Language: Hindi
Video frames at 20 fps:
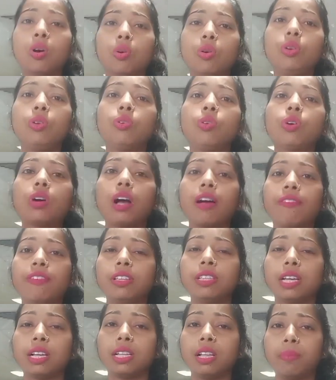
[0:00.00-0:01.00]
उनको काफ़ी
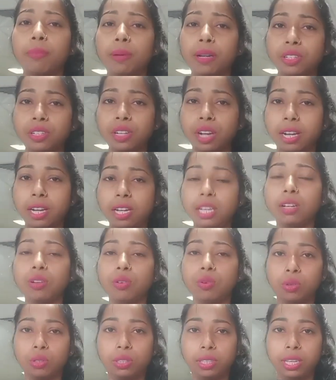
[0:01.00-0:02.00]
ज़्यादा परेशानी
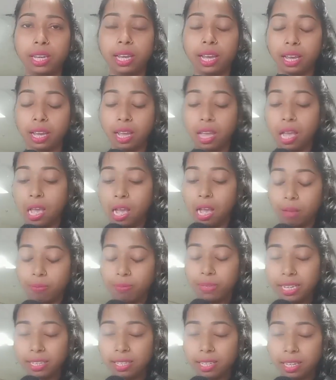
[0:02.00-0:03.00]
होती है अब
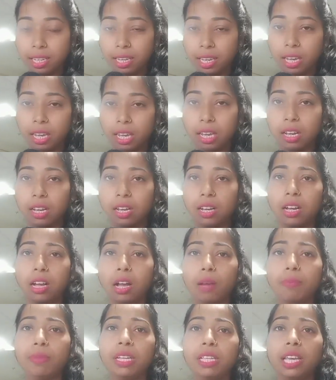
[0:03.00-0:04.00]
जैसे कि
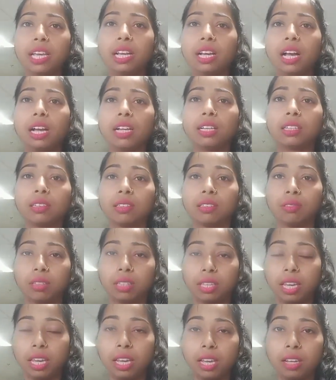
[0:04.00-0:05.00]
हमने देखा
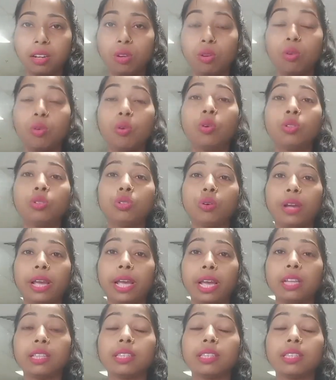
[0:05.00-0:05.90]
के लोग जो हैं